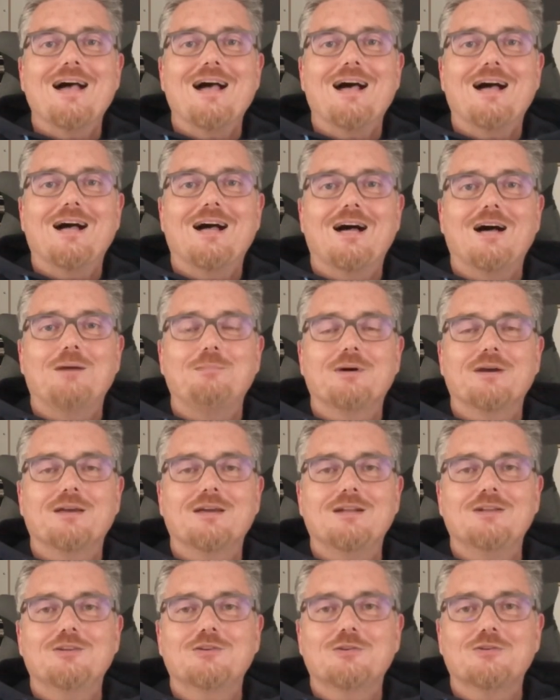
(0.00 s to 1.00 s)
Aber
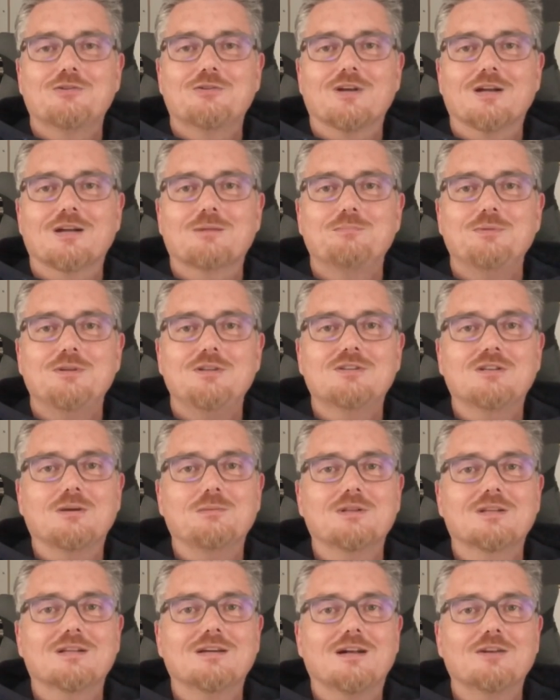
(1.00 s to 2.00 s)
ehrlich gesagt bin ich
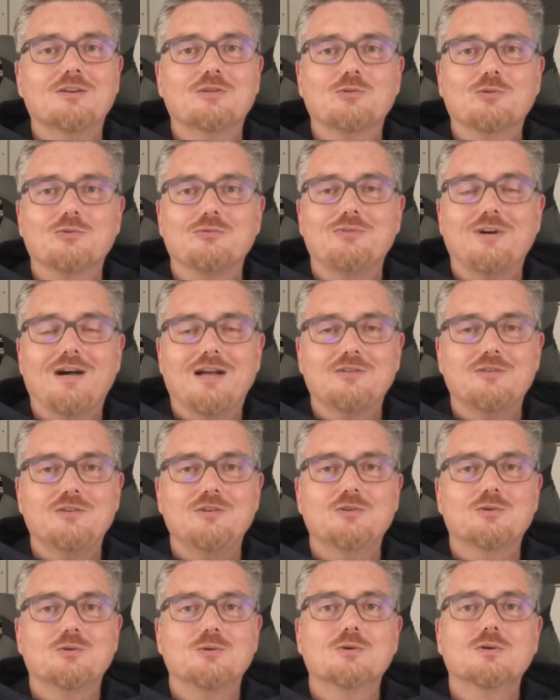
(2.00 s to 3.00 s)
damit gar nicht so
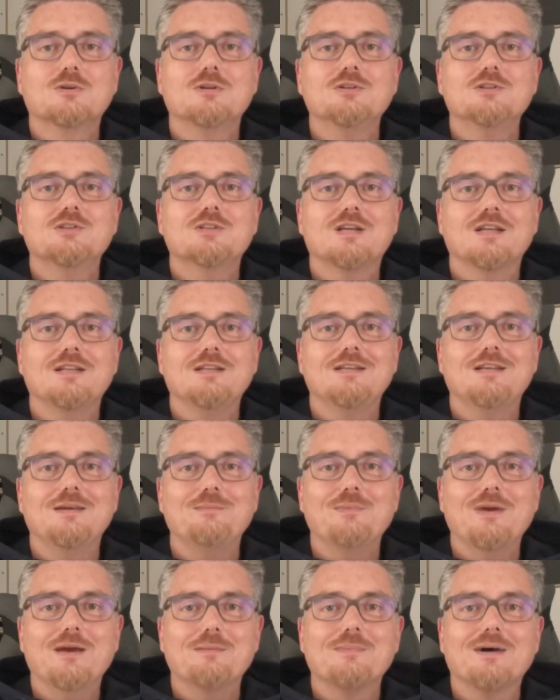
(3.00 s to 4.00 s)
wahnsinnig glücklich, denn je
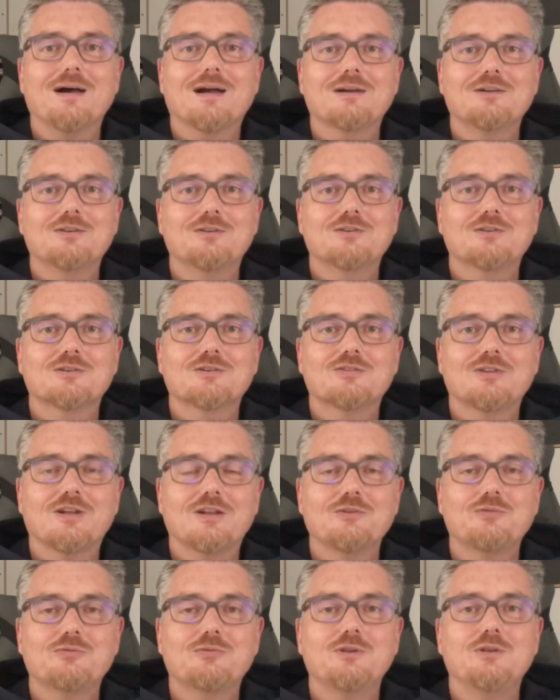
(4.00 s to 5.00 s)
mehr Marken ich
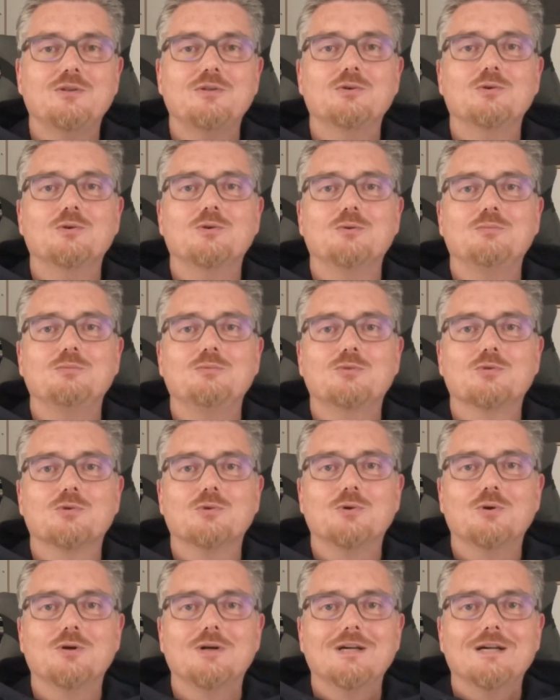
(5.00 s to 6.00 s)
interessant finde,
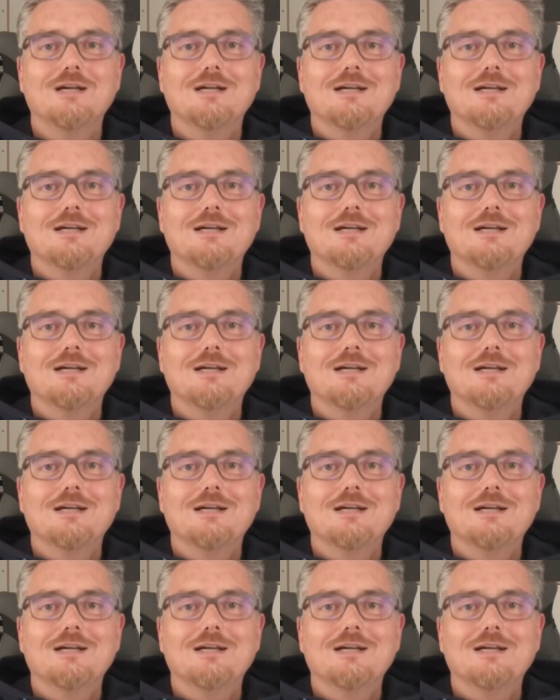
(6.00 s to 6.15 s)
umso